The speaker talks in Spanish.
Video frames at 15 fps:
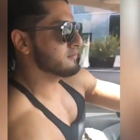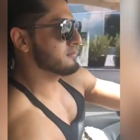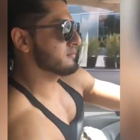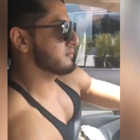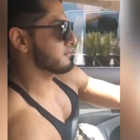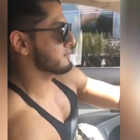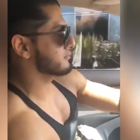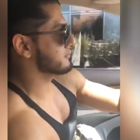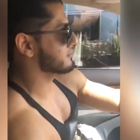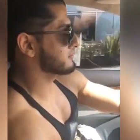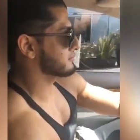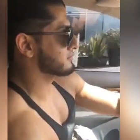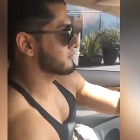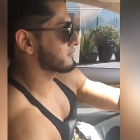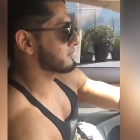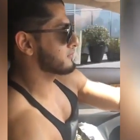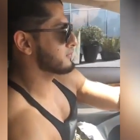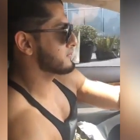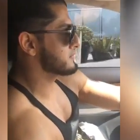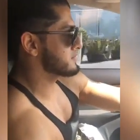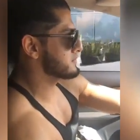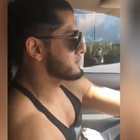e
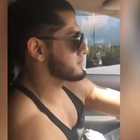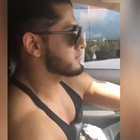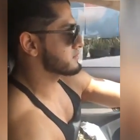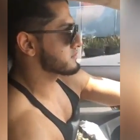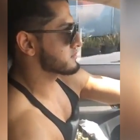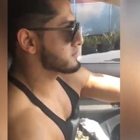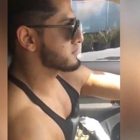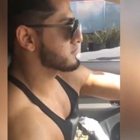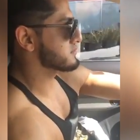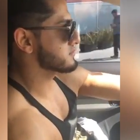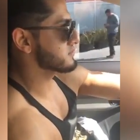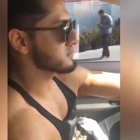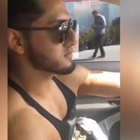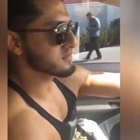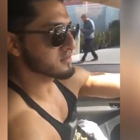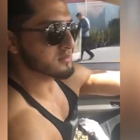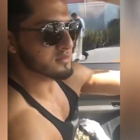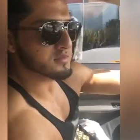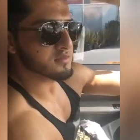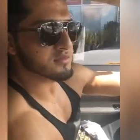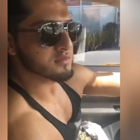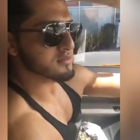w no sería. Ay,
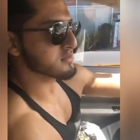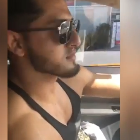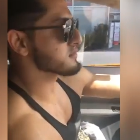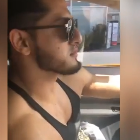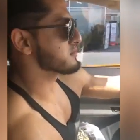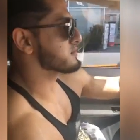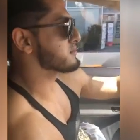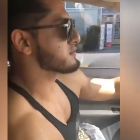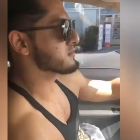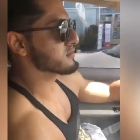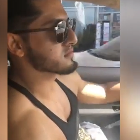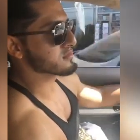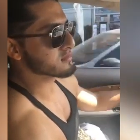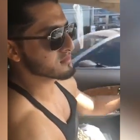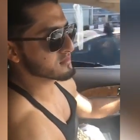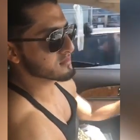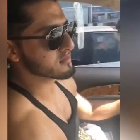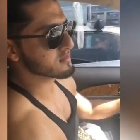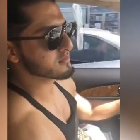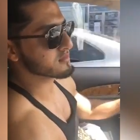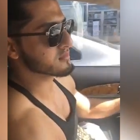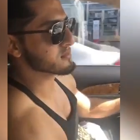¿No sería un buen lugar para
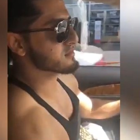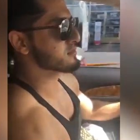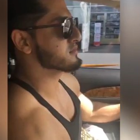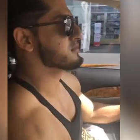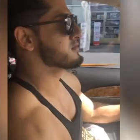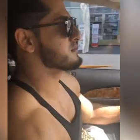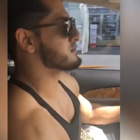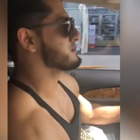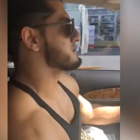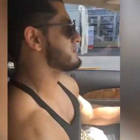recontarte con Andrade y la